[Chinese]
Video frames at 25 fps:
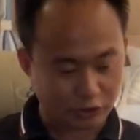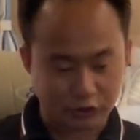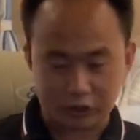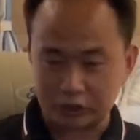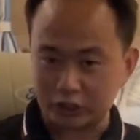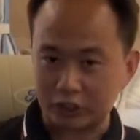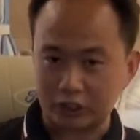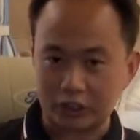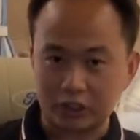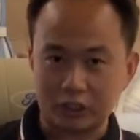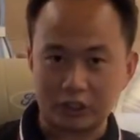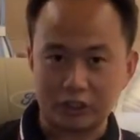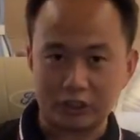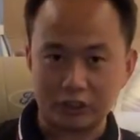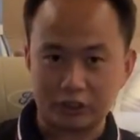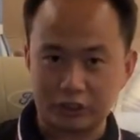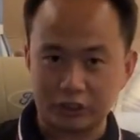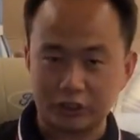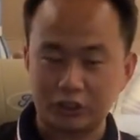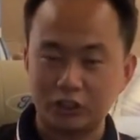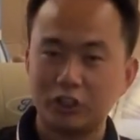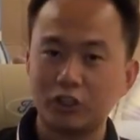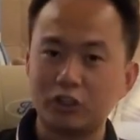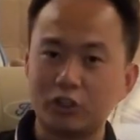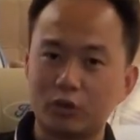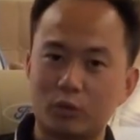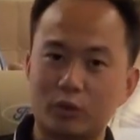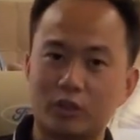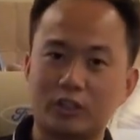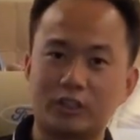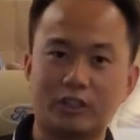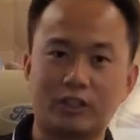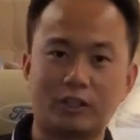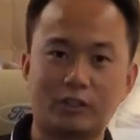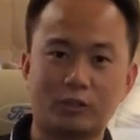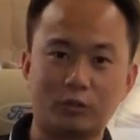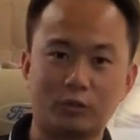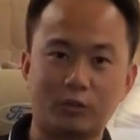这个行车的过
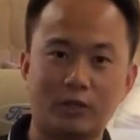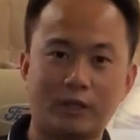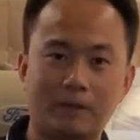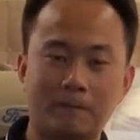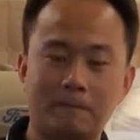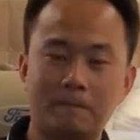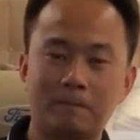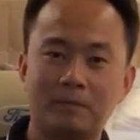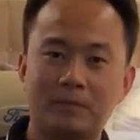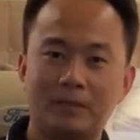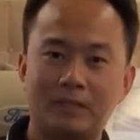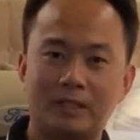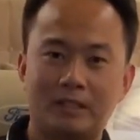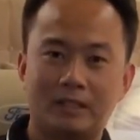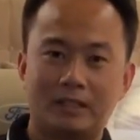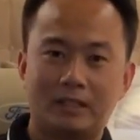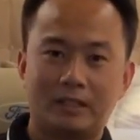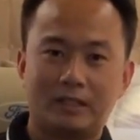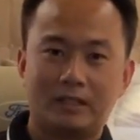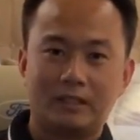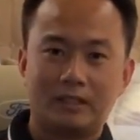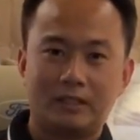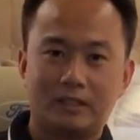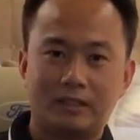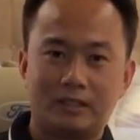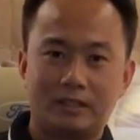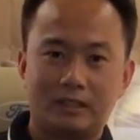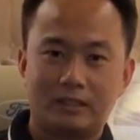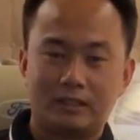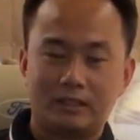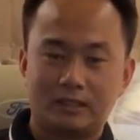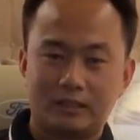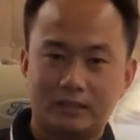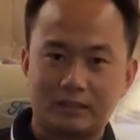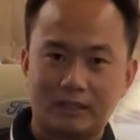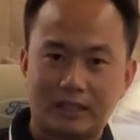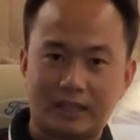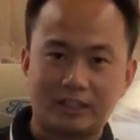程当中呢，
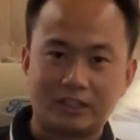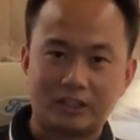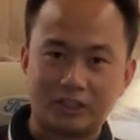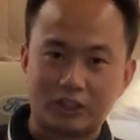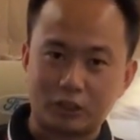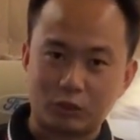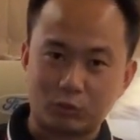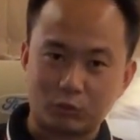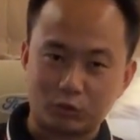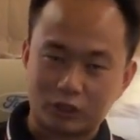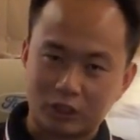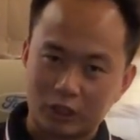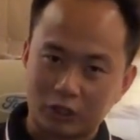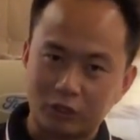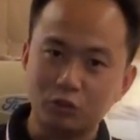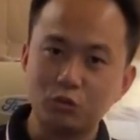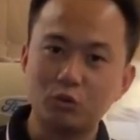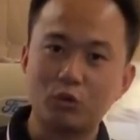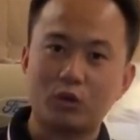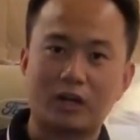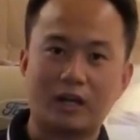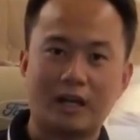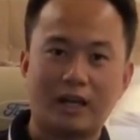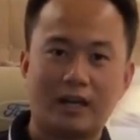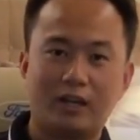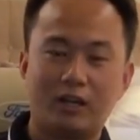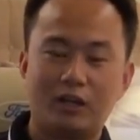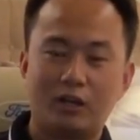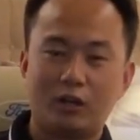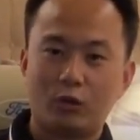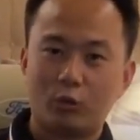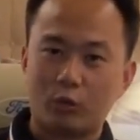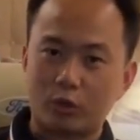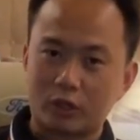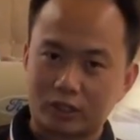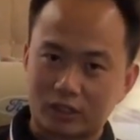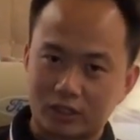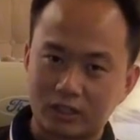它的这种乘坐感
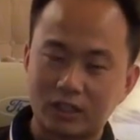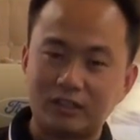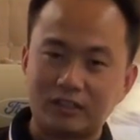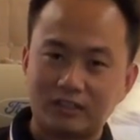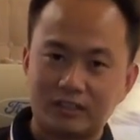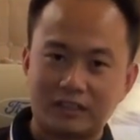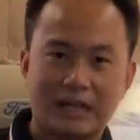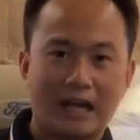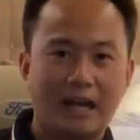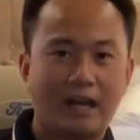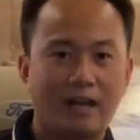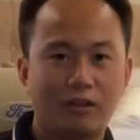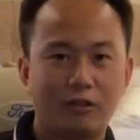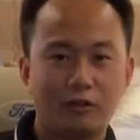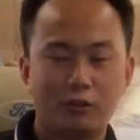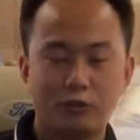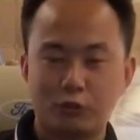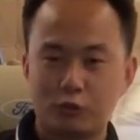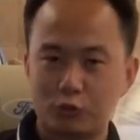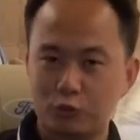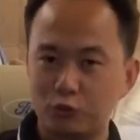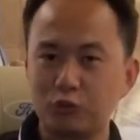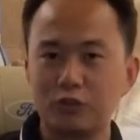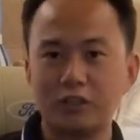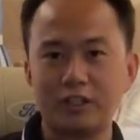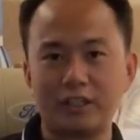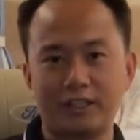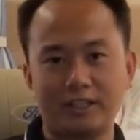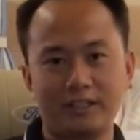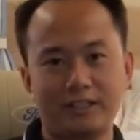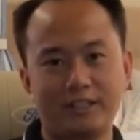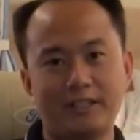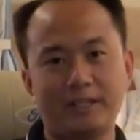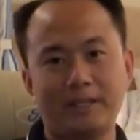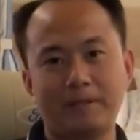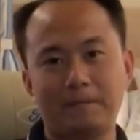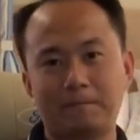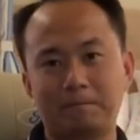会更加舒适一
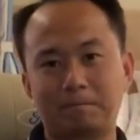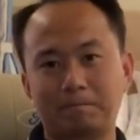些。